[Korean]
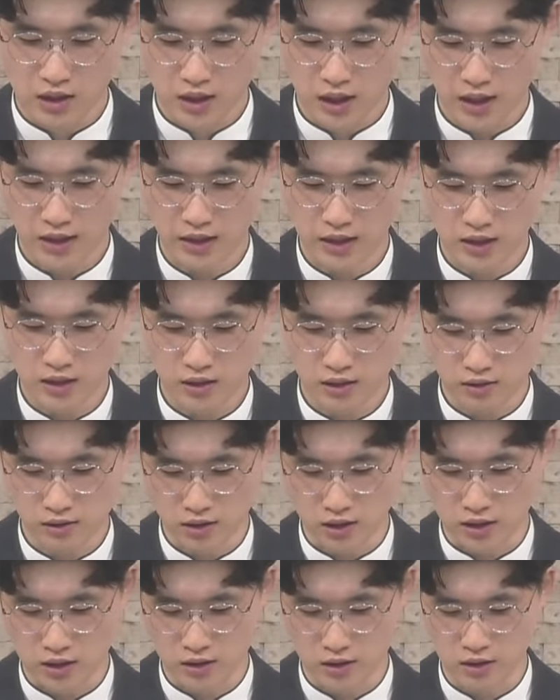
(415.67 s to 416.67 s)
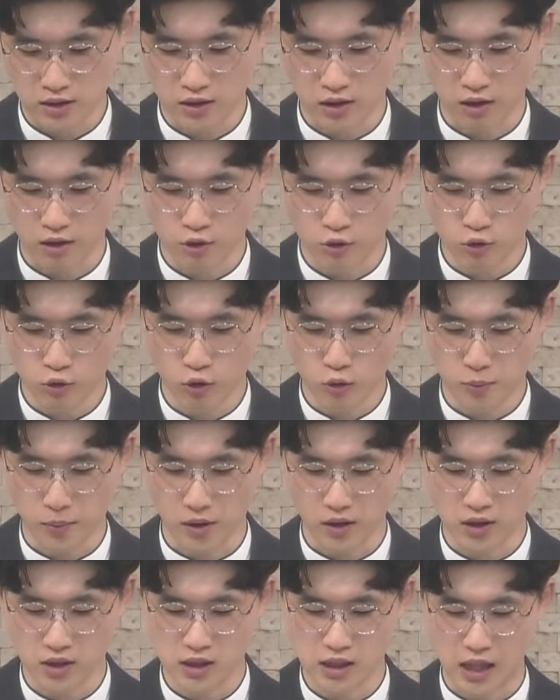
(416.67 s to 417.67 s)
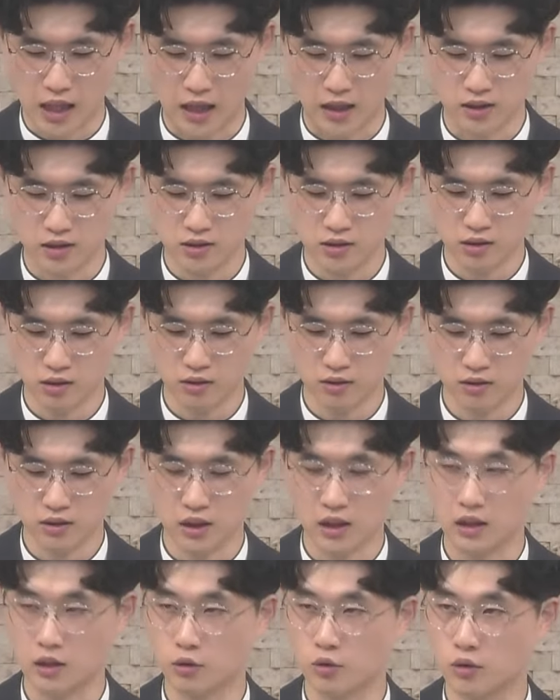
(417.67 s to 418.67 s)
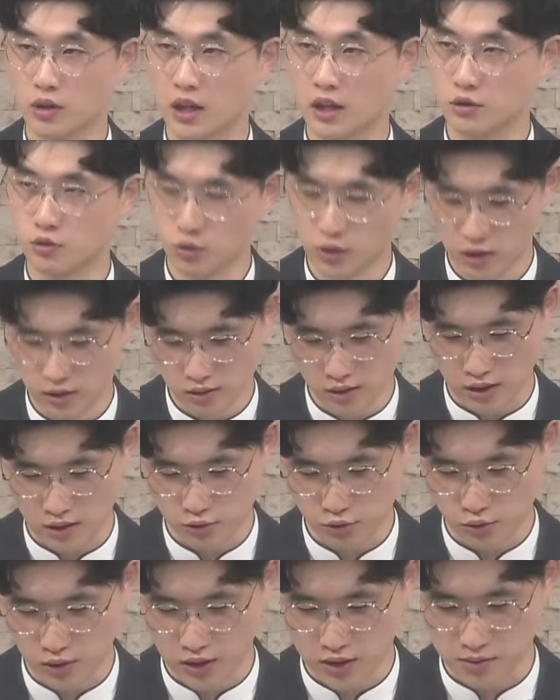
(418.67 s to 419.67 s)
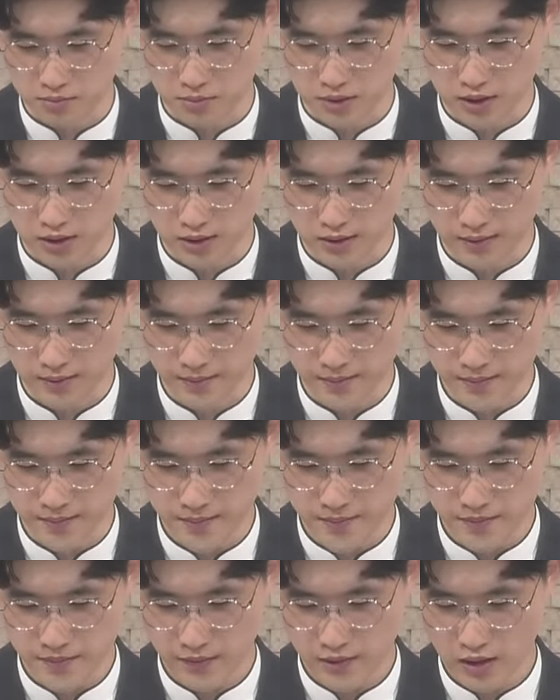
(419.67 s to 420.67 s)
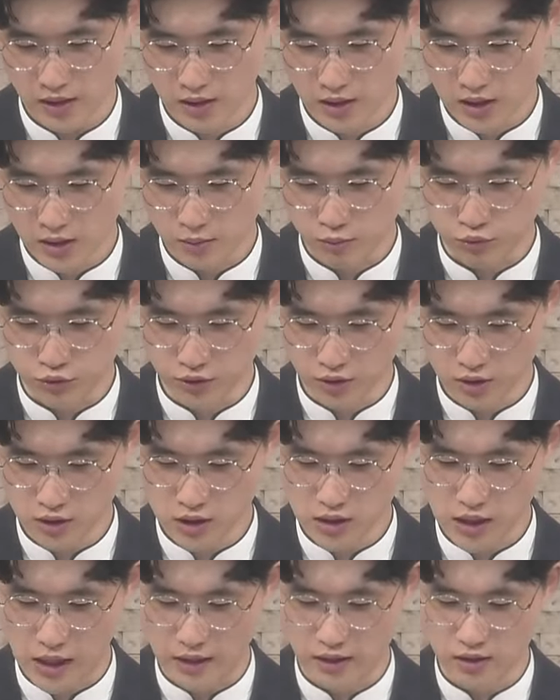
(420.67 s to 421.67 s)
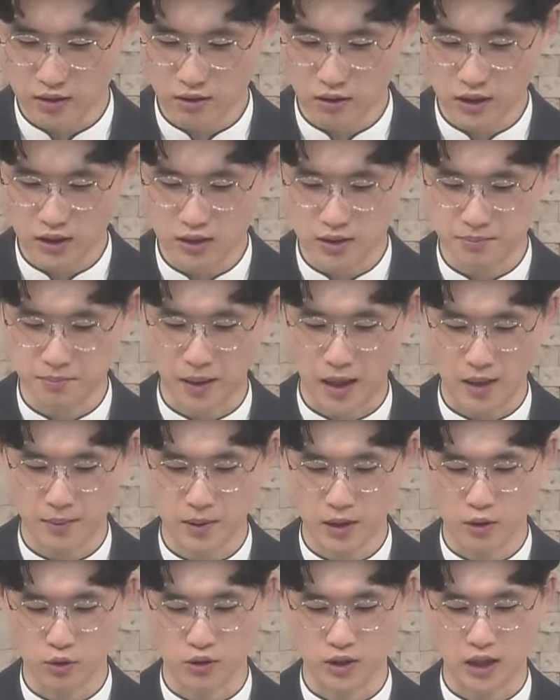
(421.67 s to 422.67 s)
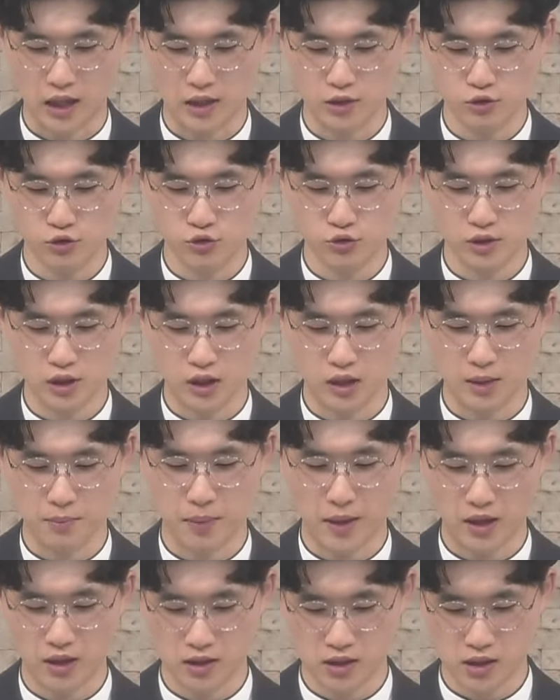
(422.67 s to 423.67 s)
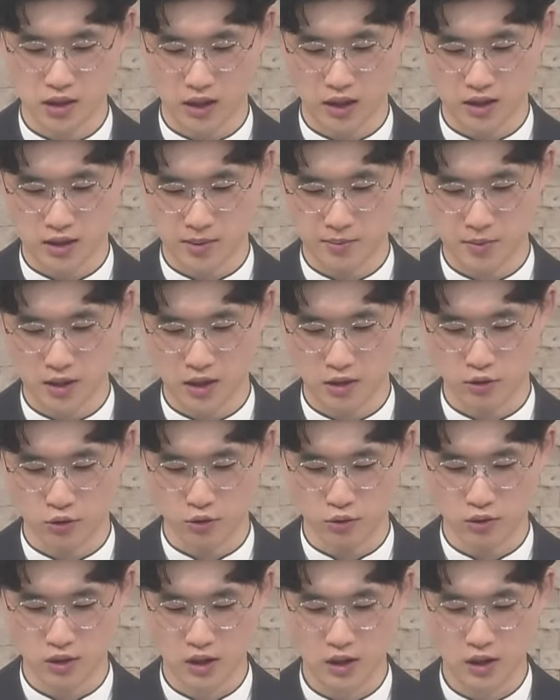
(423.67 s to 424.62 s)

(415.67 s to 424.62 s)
하나님께서 이들을 결코 버리지 않으셨다라고 계속해서 약속하십니다. 무너지지 않을 것 같은 바벨론이 한순간에 페르시아의 침략으로